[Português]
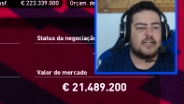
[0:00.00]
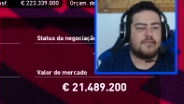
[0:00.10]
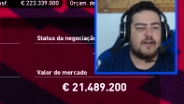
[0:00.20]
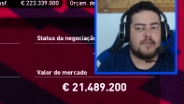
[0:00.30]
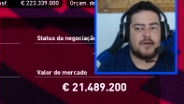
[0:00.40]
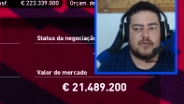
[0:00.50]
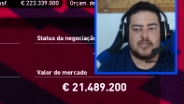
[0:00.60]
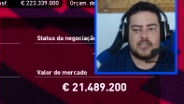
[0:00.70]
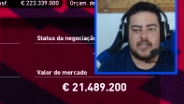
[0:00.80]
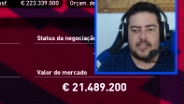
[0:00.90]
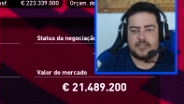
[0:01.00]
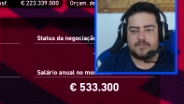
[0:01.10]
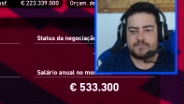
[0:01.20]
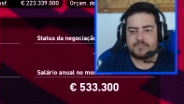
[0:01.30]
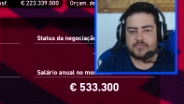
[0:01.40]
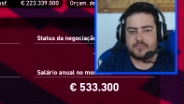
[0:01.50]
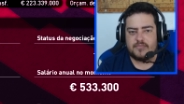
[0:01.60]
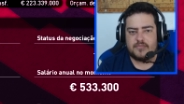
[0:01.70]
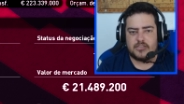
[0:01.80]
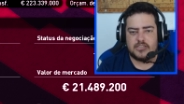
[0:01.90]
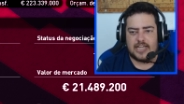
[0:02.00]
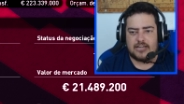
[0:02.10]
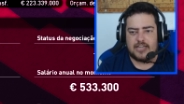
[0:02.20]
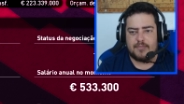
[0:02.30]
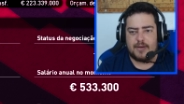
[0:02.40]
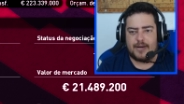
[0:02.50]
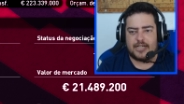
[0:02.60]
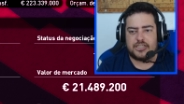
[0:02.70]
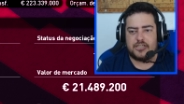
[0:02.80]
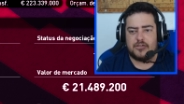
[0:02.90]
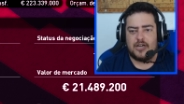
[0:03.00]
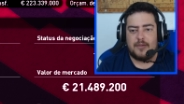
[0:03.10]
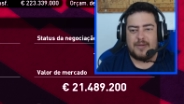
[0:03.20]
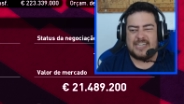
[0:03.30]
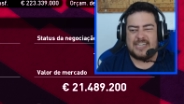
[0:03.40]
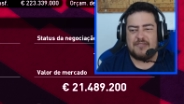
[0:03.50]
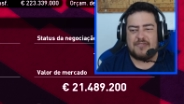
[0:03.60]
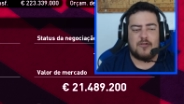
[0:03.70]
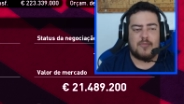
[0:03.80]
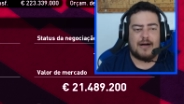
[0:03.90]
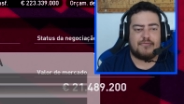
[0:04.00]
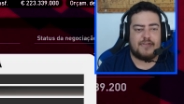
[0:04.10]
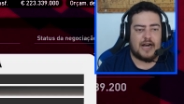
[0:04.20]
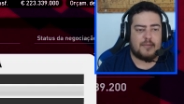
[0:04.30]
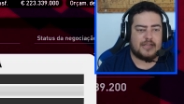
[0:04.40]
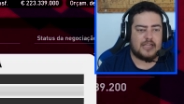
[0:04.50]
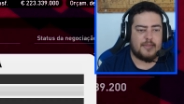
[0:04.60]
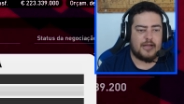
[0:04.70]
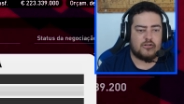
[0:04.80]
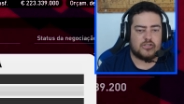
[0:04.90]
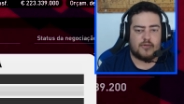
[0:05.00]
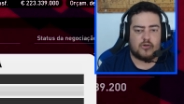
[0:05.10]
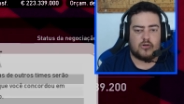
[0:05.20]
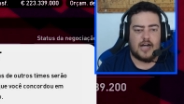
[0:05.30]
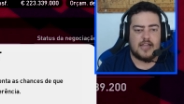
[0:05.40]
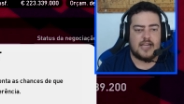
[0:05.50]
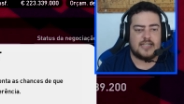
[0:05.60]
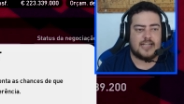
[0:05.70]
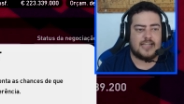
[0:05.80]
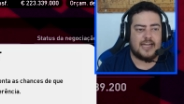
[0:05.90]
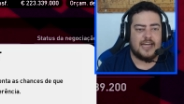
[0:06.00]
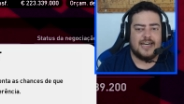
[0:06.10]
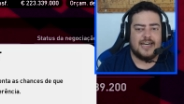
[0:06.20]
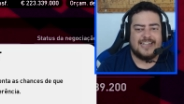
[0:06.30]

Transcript: Já falei para vocês salário dele é bem baixinho, mas ele vale uma verba também. Então já vou colocar ele na lista de